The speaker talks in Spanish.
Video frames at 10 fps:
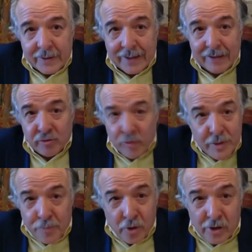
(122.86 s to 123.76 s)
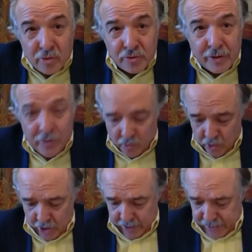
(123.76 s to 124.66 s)
caso ni por el Consejo
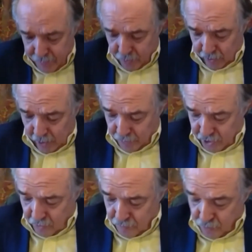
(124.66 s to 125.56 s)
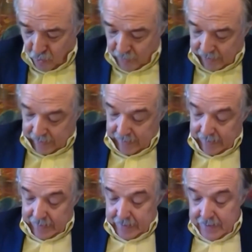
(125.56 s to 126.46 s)
ni por la opinión pública.
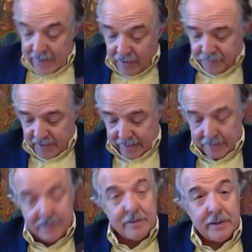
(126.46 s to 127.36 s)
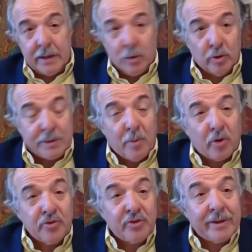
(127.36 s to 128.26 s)
Y al final, el último
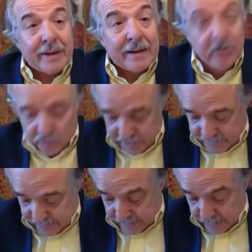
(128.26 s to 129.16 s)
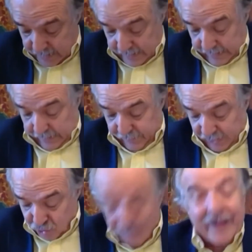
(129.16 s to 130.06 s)
considerando dice que
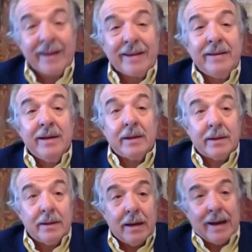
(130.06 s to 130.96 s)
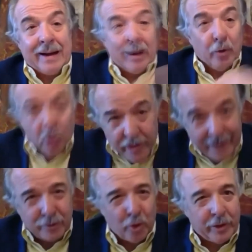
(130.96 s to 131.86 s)
Venezuela requiere, a la luz de
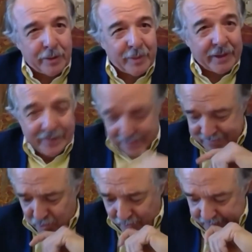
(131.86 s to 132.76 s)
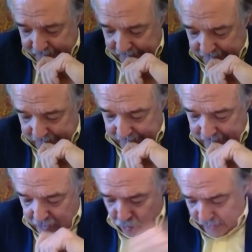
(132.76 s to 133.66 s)
estos crímenes de lesa humanidad,
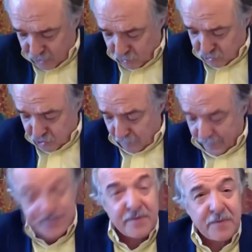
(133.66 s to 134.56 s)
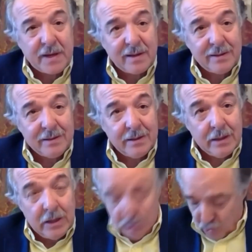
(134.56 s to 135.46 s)
una solución pacífica,
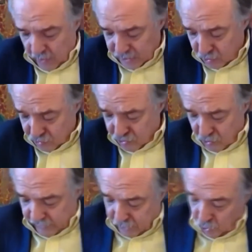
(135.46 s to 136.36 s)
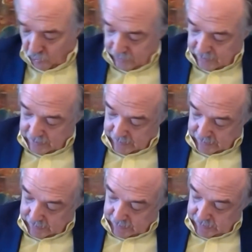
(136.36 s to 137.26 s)
una solución endógena
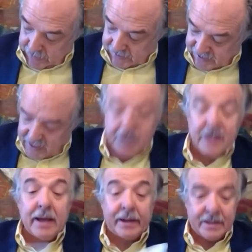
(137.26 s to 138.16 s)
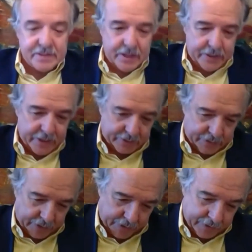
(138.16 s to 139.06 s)
y sin injerencia
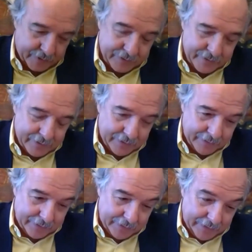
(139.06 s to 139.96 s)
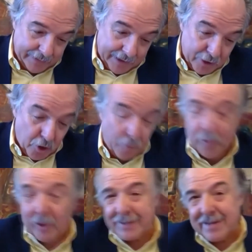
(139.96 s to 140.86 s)
extranjera. No
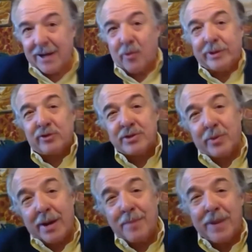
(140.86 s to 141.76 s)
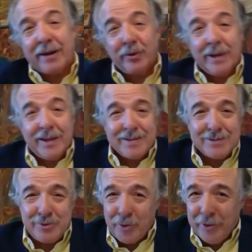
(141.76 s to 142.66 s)
por azar, cuando se va al plano de las
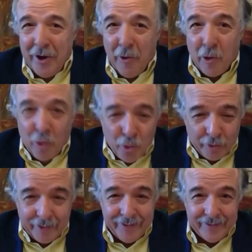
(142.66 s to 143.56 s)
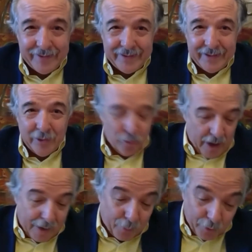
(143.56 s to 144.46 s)
decisiones, ocurre
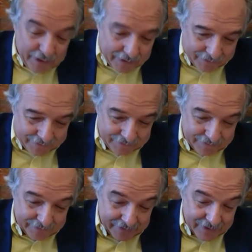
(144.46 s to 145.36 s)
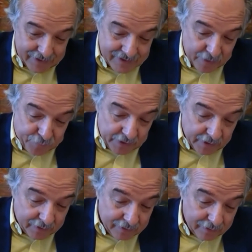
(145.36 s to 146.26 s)
una aporía. Se
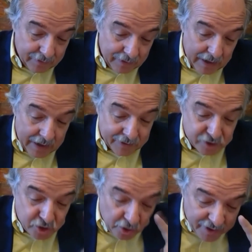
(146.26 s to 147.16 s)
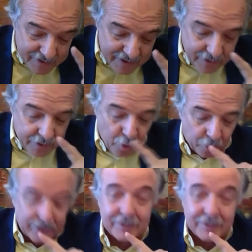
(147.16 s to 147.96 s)
piden elecciones sin demora,